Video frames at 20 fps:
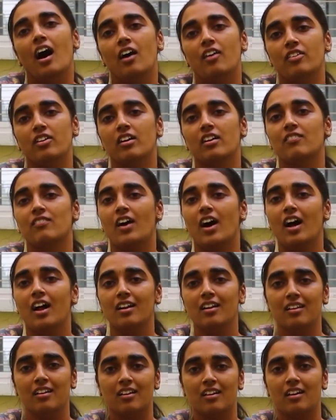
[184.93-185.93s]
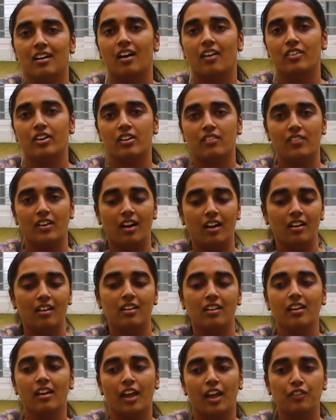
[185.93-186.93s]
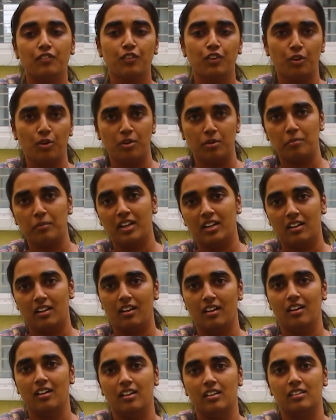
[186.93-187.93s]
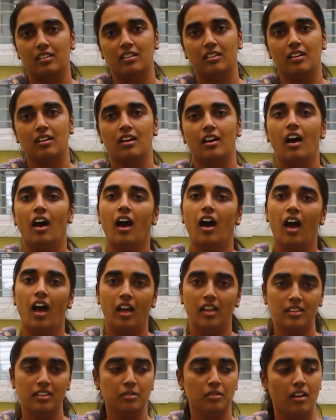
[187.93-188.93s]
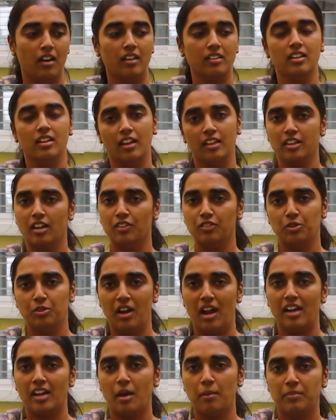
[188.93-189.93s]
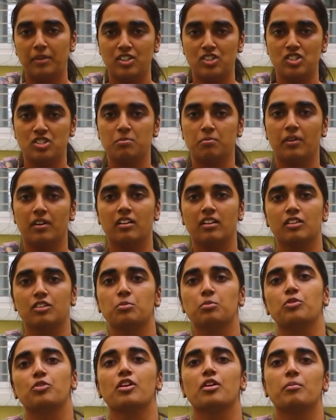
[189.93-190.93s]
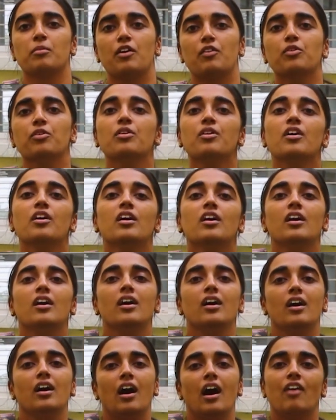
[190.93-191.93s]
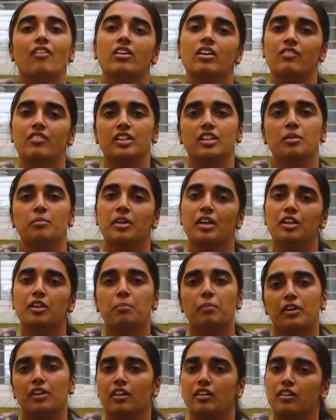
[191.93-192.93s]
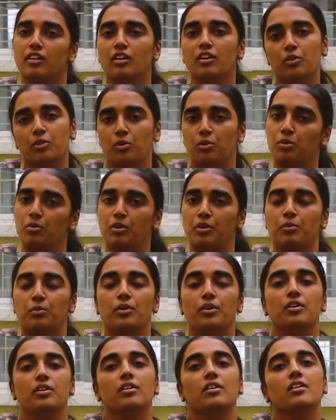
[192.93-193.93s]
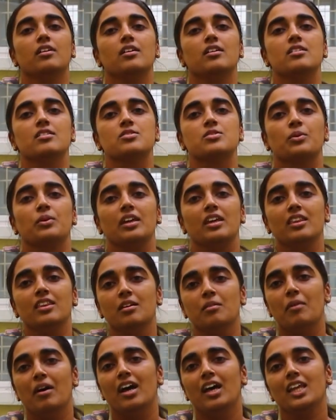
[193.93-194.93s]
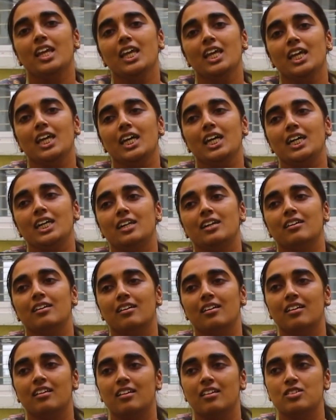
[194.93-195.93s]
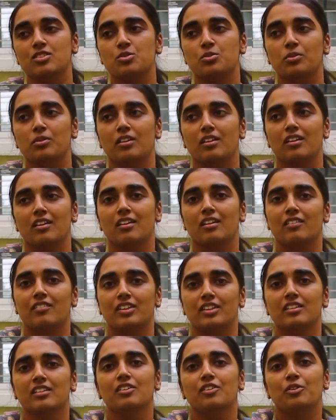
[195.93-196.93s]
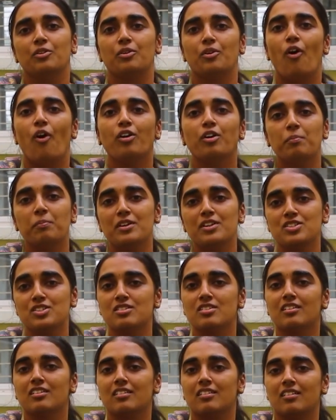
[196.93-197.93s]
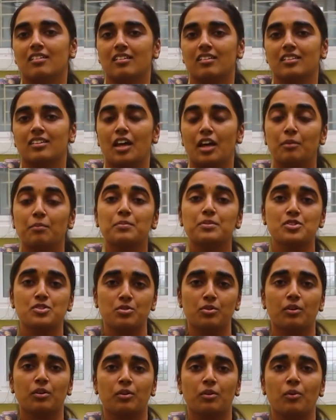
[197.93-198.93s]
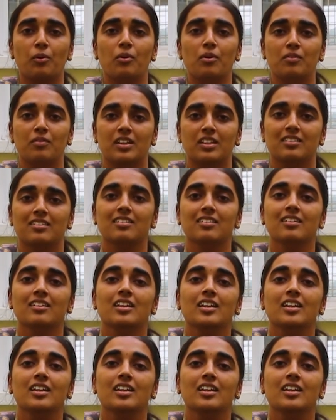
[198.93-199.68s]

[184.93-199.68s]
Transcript: அவங்க வாழ் அவங்க வாழ்கிற என்விரான்மெண்ட்டில் அது அதில் ஏதாவது ஒரு அடாப்டேஷன் பண்ணுறது மூலியமாகவும் அவங்கள வந்து நம்ம இண்டிபெண்ட்டாக கொண்டு வருவோம் ஸோ இந்த மாதிரி இருக்க சூழ்நிலையில் வந்து ஒரு ஆக்குபேஷ்னல் தெரப்பிஸ்டோட ரோல் வந்து